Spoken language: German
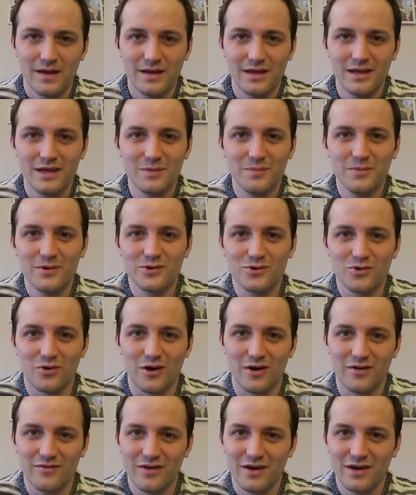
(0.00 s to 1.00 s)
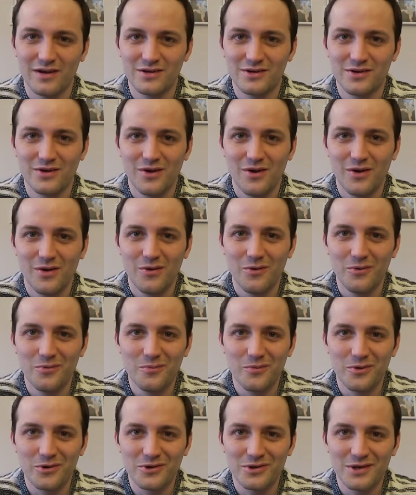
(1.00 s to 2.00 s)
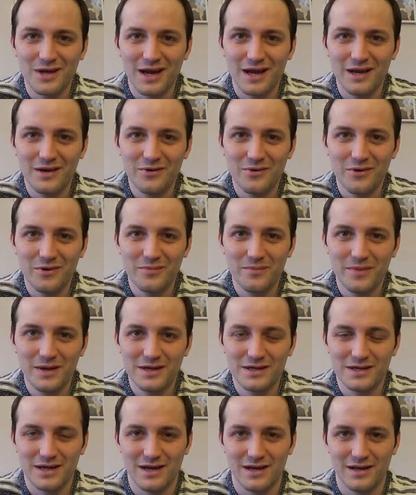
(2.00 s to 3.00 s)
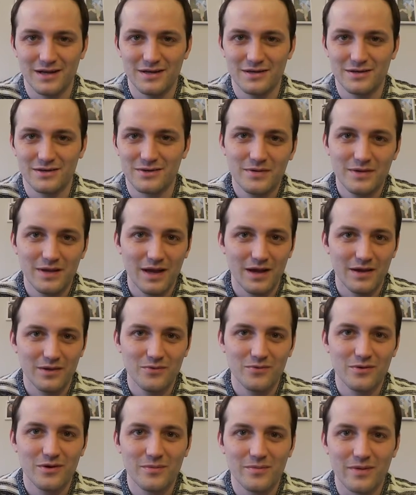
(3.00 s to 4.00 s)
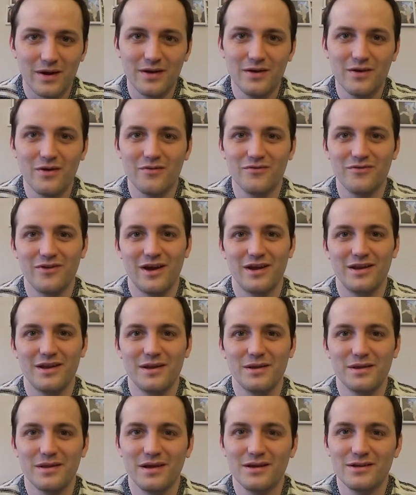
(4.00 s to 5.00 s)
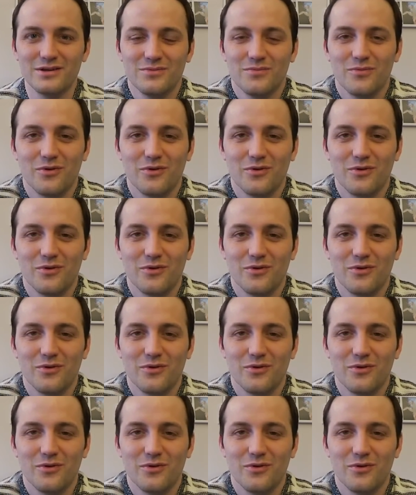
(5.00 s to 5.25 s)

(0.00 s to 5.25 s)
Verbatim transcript: ich bin Torwart und möchte einen 9 Meter halten. Der junge Mann auf der anderen Seite